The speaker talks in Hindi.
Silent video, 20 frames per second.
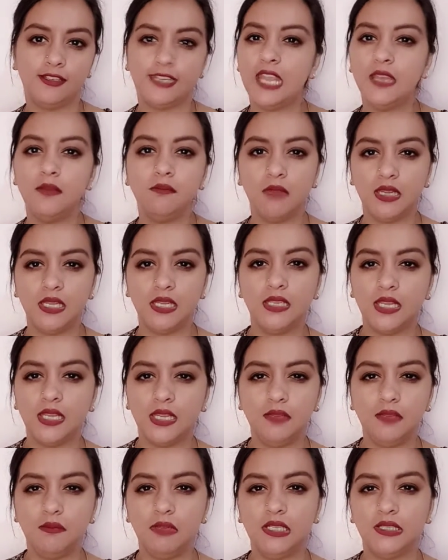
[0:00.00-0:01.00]
टाइम uh,
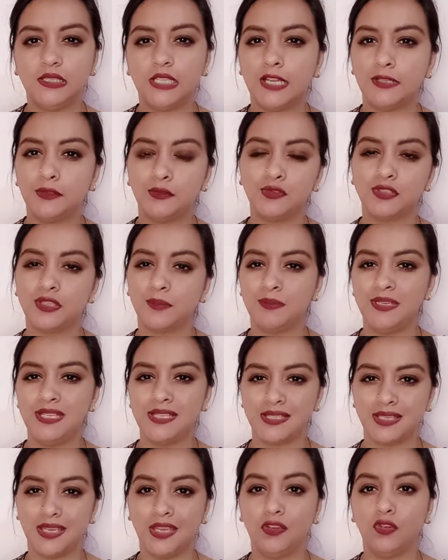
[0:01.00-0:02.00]
नहीं मिलता रोज
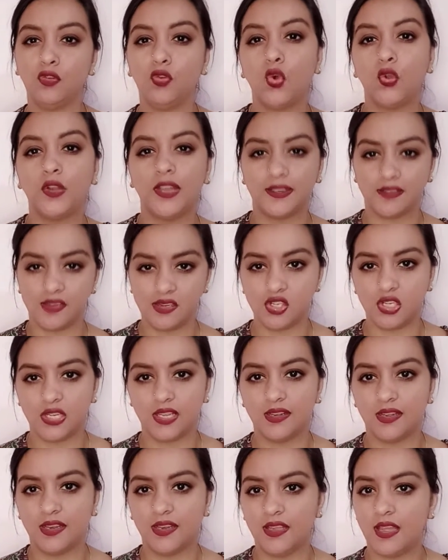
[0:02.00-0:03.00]
अपनी स्किन को नरिश
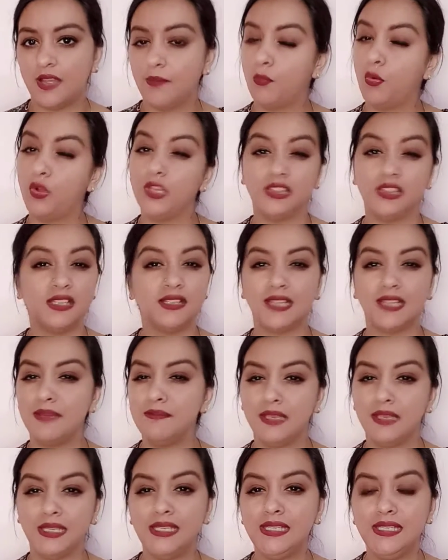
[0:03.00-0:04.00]
करने का इतना
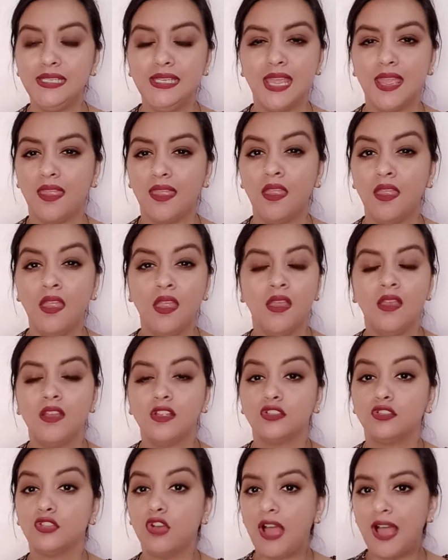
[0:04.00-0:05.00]
टाइम नहीं है
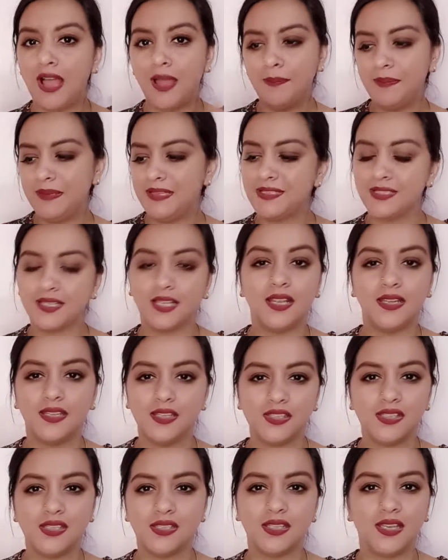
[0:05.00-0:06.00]
तो आप इस तरह
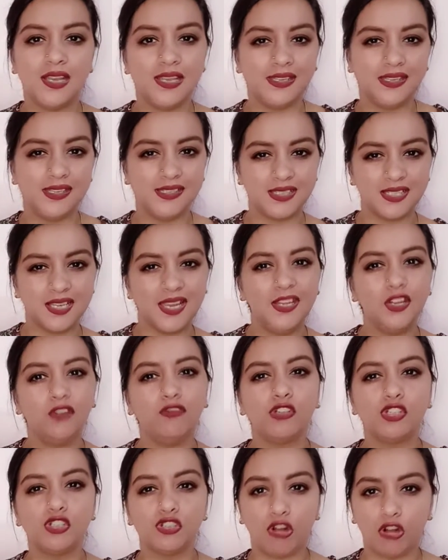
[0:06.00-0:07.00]
की चीजें लाइक इट्स काइंड
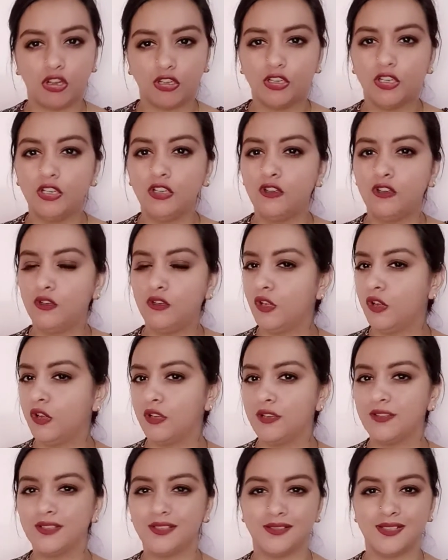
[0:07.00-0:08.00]
ऑफ अ शॉर्टकट टू
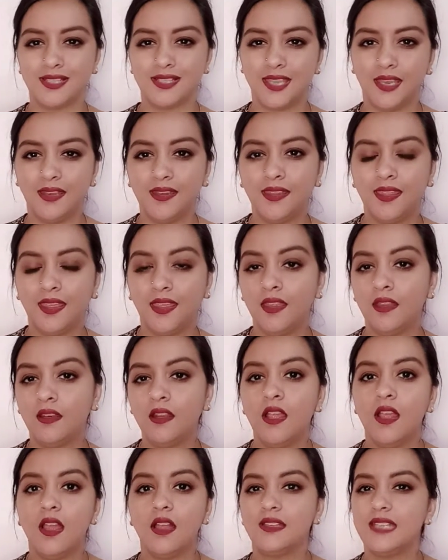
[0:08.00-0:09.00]
योर स्किन केयर
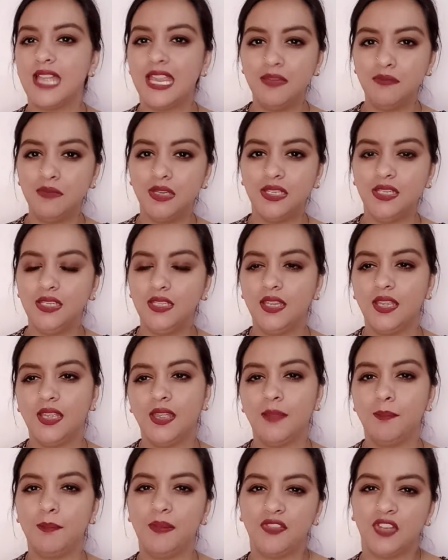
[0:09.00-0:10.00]
टाइम नहीं
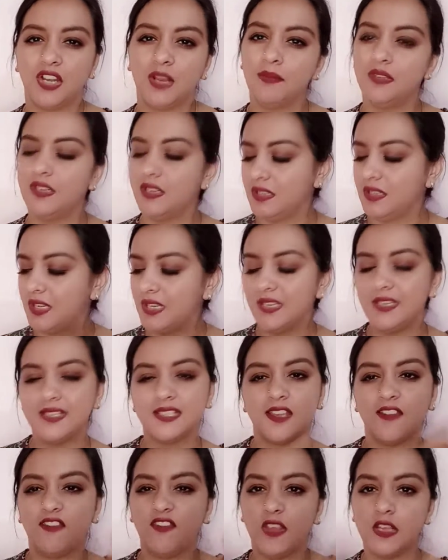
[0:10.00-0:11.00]
है पंद्रह मिनट के लिए
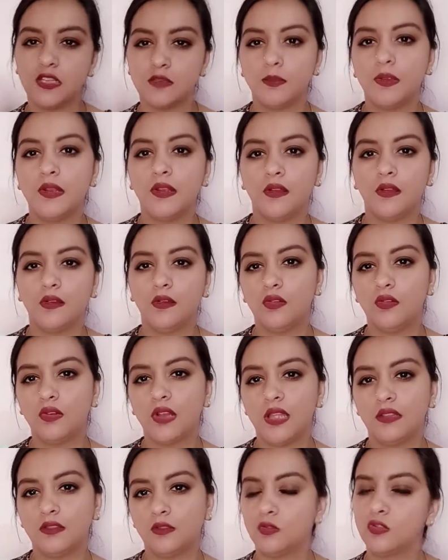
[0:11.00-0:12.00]
इसे फेस पे रख लो
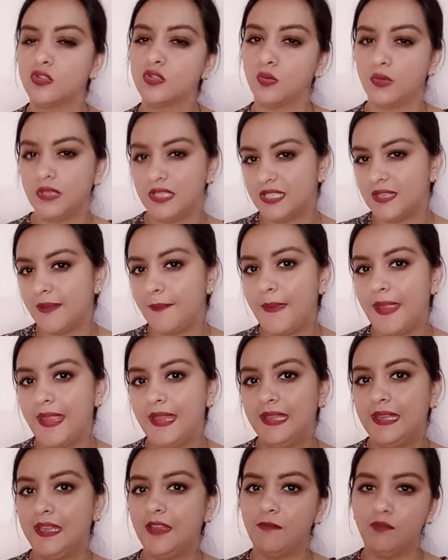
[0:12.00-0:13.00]
रात को सोने से
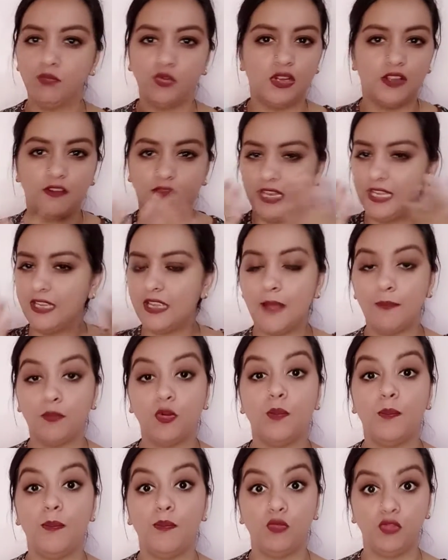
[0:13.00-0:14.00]
पहले पूरा लाइक
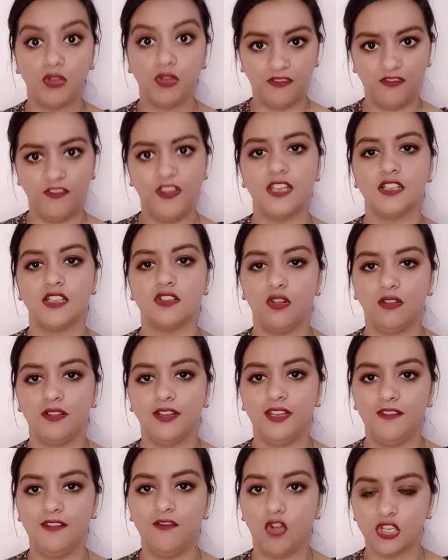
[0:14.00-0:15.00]
आपको पूरा फेस
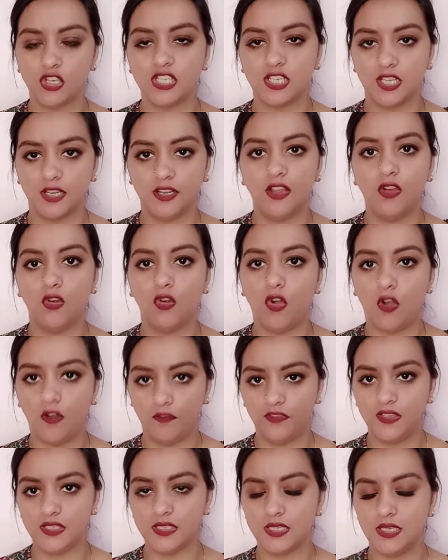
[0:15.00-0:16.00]
ऑलरेडी वॉश करना होगा
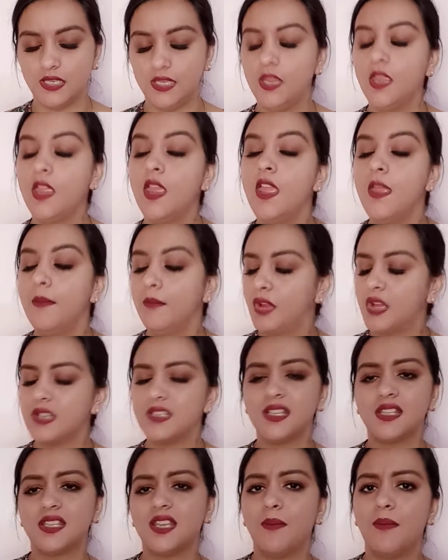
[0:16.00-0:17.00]
ऑब्वियसली
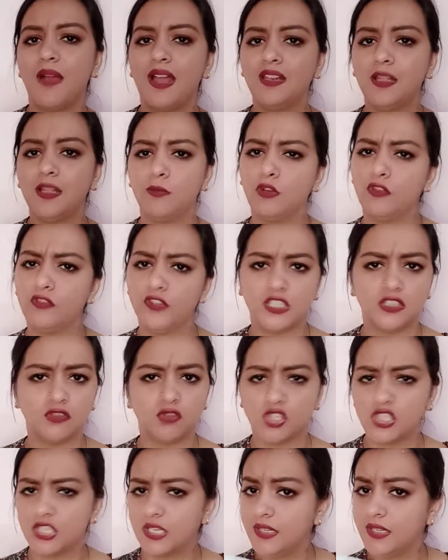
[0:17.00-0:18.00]
बिकॉज इसके बाद आपको फेस
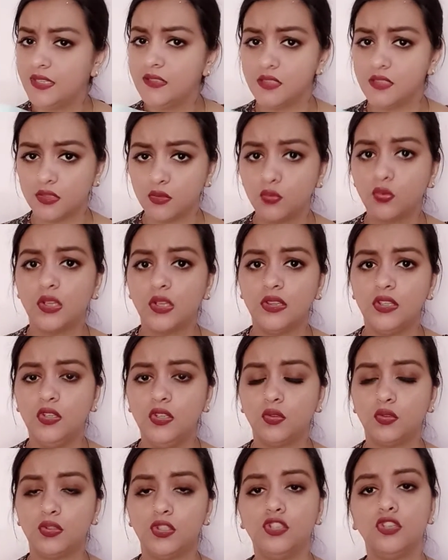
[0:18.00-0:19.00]
वॉश करने की जरूरत
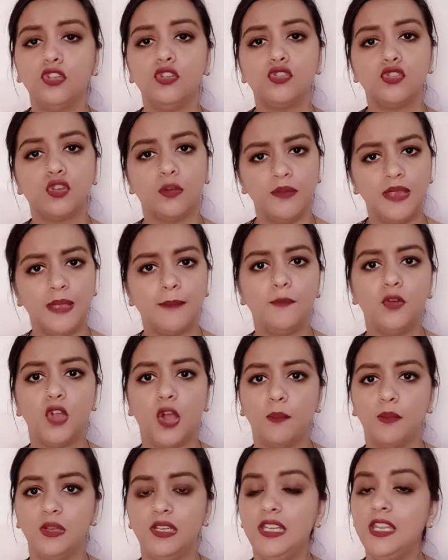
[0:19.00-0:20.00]
नहीं होती तो जो भी आप
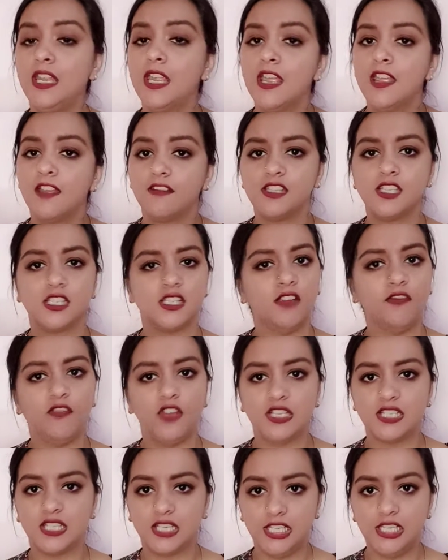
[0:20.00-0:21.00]
नॉर्मली जिसे
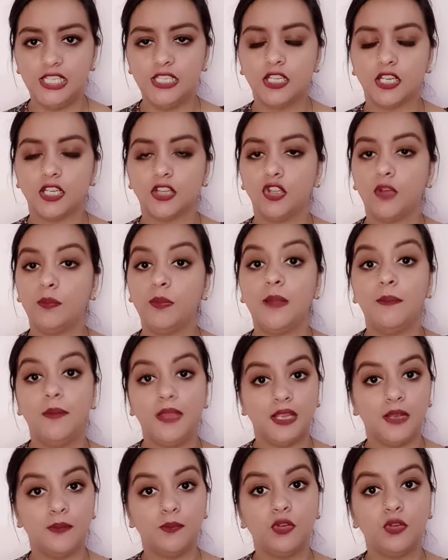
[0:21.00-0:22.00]
फेस क्लीन करते हो अपना
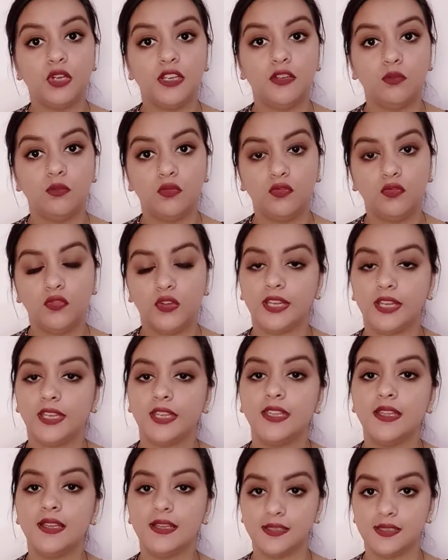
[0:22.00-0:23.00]
मेकअप पूरा रिमूव
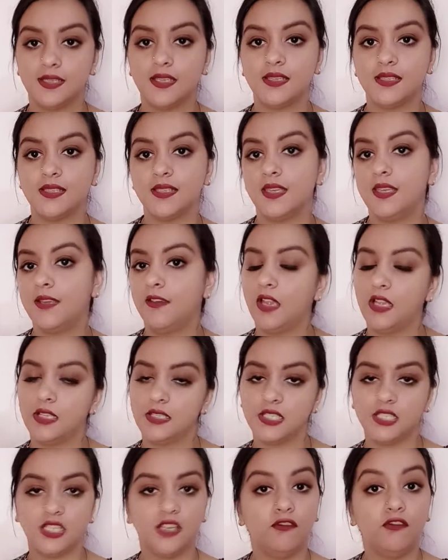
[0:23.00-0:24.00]
करके अच्छे से
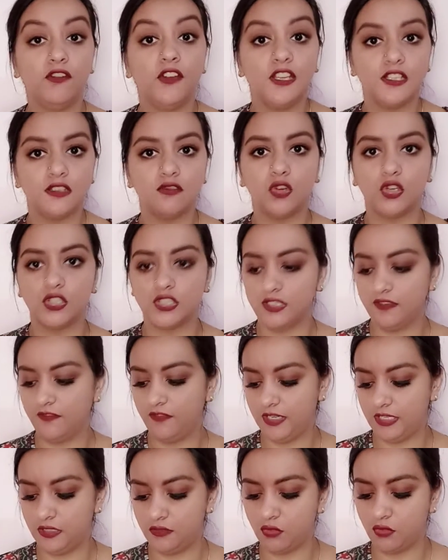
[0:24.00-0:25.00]
अच्छे से फेस वॉश से
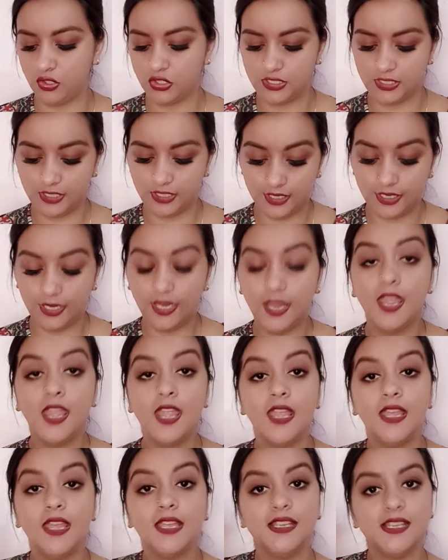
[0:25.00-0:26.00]
फेस वॉश करके
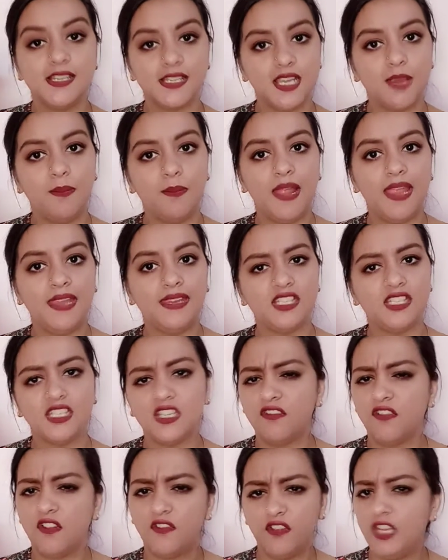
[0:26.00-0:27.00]
इसे अप्लाई
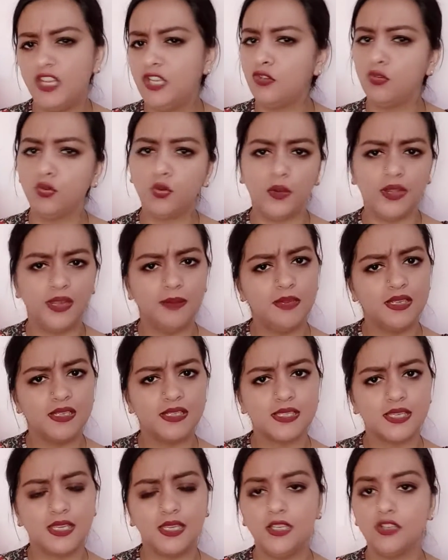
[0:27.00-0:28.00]
कीजिए 15 टू 20
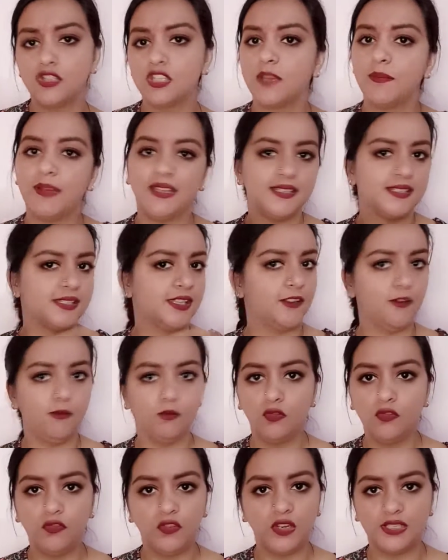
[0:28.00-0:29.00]
मिनट्स के लिए उसके बाद इसे
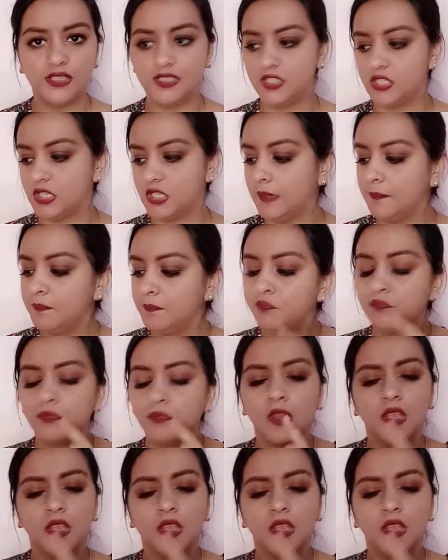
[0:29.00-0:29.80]
रिमूव कर दीजिए